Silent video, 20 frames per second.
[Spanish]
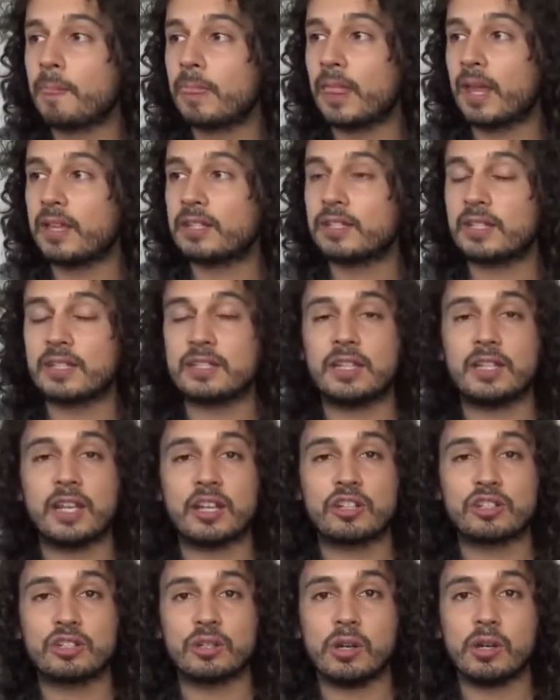Esa
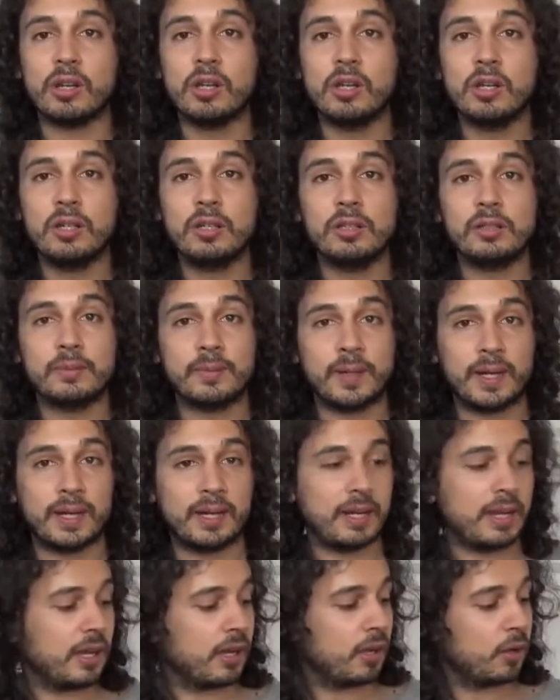sería sol. Vale,
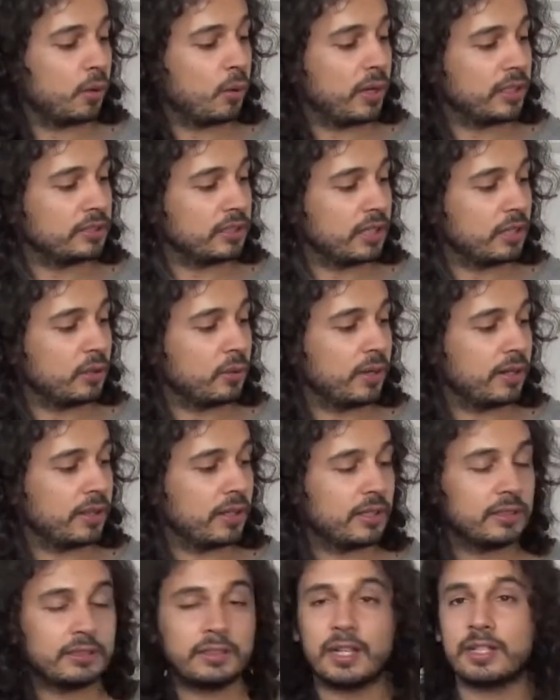la cuarta
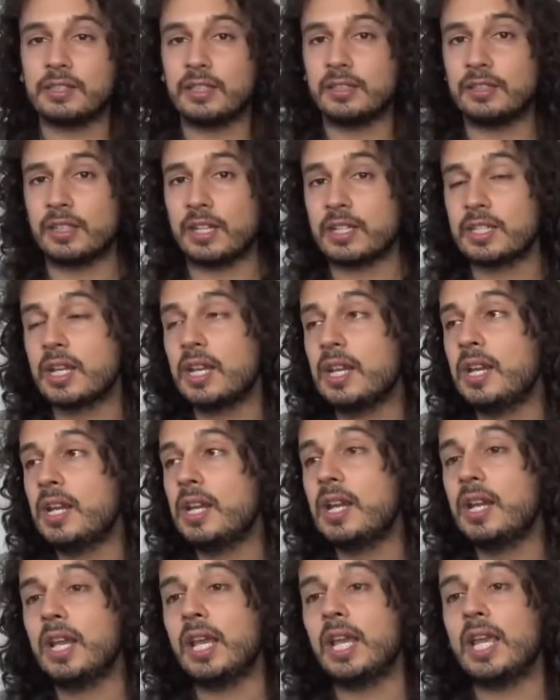cuerda, traste 3.
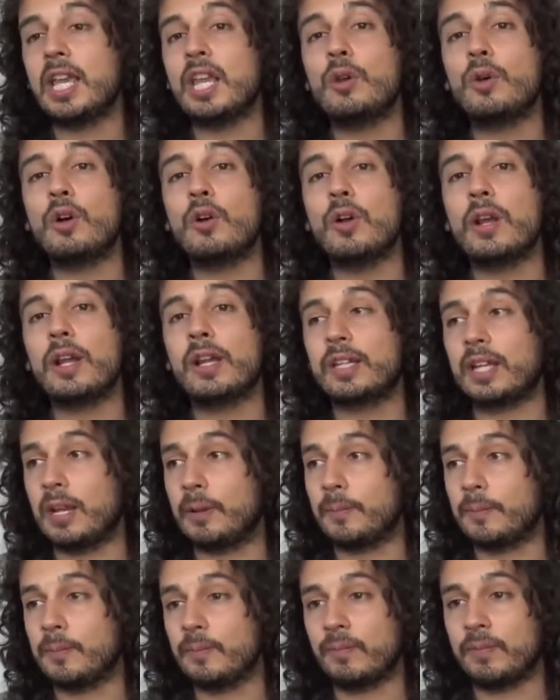Y luego el
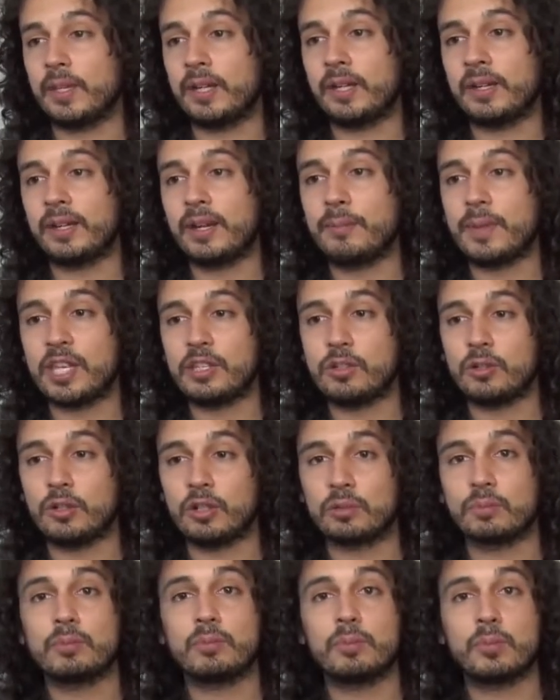re, re
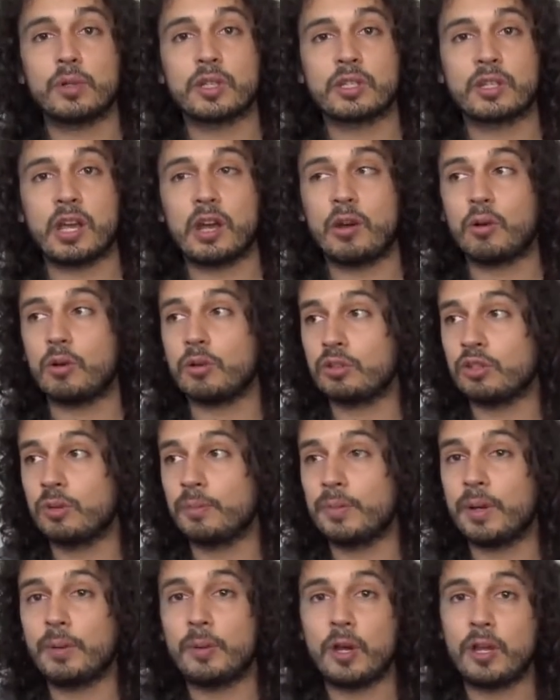mayor. Pues ¿qué hago? Yo
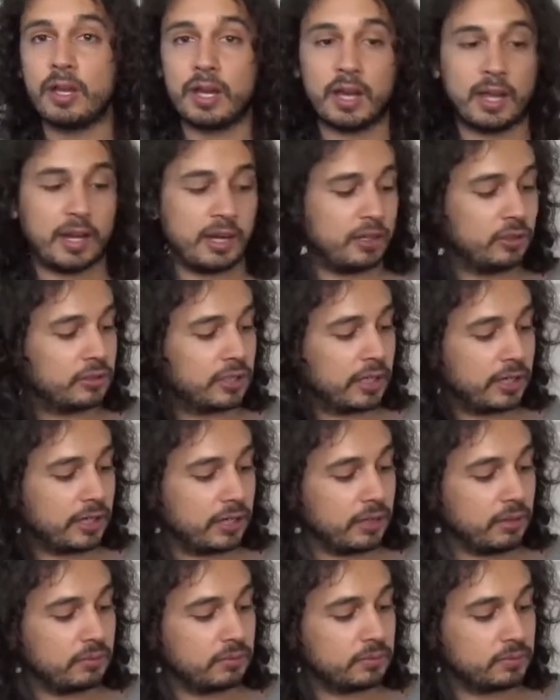me voy a la nota
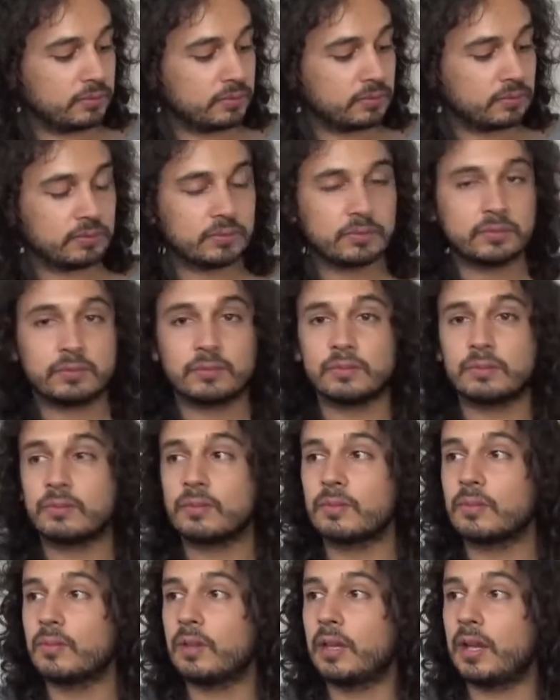re.
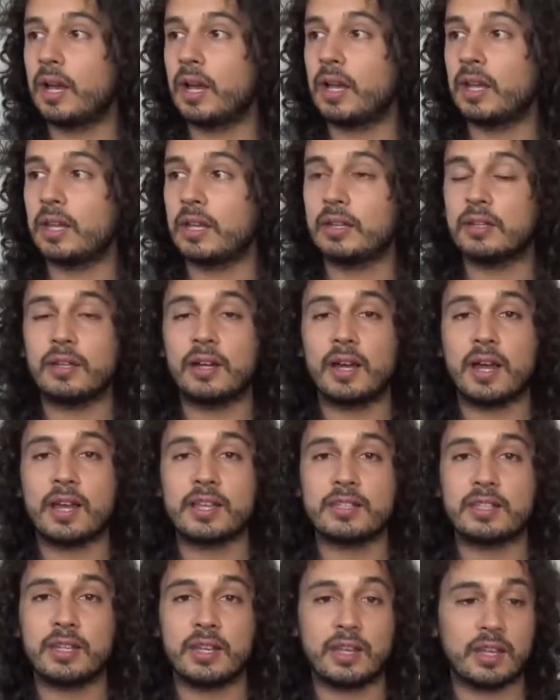Ahí, a
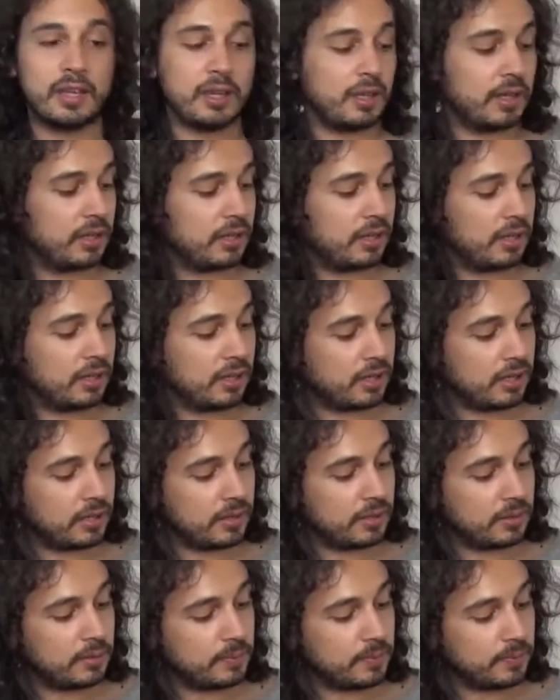ese
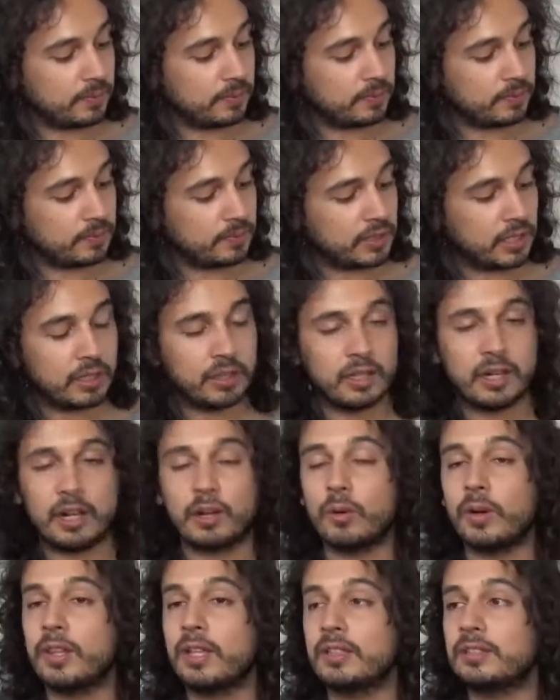em, tercera
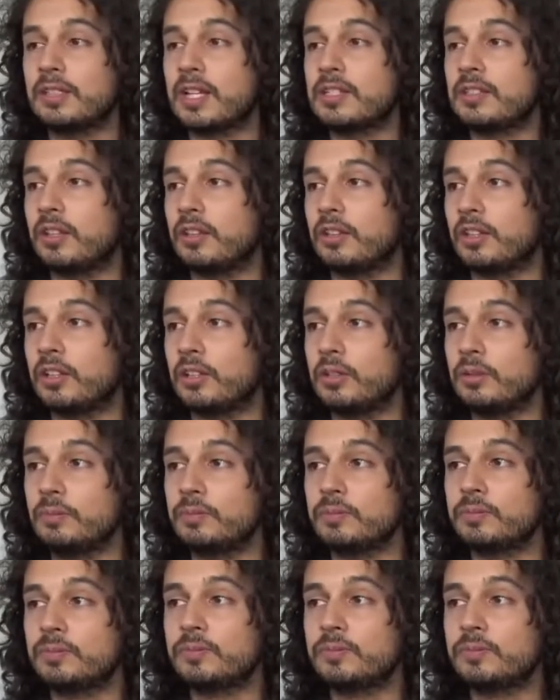cuerda, traste 5.